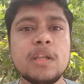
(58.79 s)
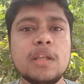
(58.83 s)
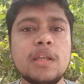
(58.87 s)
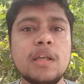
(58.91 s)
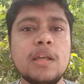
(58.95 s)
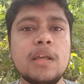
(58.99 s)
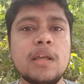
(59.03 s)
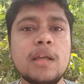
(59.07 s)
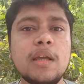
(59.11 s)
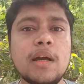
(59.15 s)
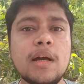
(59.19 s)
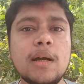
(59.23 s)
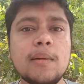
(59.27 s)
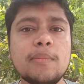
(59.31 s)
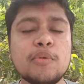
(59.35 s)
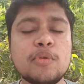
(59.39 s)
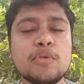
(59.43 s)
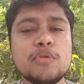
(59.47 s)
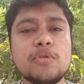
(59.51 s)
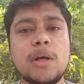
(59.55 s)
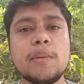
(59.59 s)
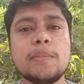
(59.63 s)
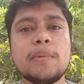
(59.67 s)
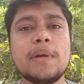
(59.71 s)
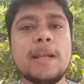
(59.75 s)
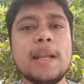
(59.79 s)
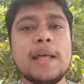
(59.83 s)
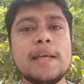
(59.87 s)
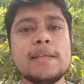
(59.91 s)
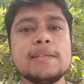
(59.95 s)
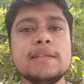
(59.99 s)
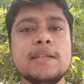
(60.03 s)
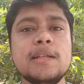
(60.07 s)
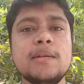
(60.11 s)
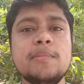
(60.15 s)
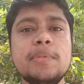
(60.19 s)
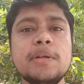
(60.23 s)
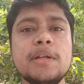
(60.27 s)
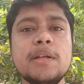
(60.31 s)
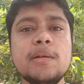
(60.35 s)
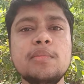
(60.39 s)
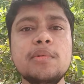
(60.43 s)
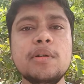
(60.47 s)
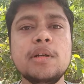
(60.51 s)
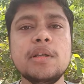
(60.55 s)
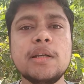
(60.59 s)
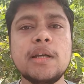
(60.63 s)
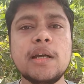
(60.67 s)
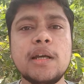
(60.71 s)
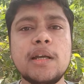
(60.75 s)
कि आपको जो आपका लाइसेंस है
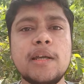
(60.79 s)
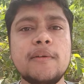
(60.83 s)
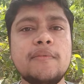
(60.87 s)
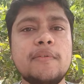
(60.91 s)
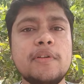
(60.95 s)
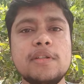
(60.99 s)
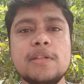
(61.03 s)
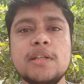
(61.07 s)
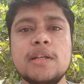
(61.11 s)
पीडब्ल्यूडी का या फिर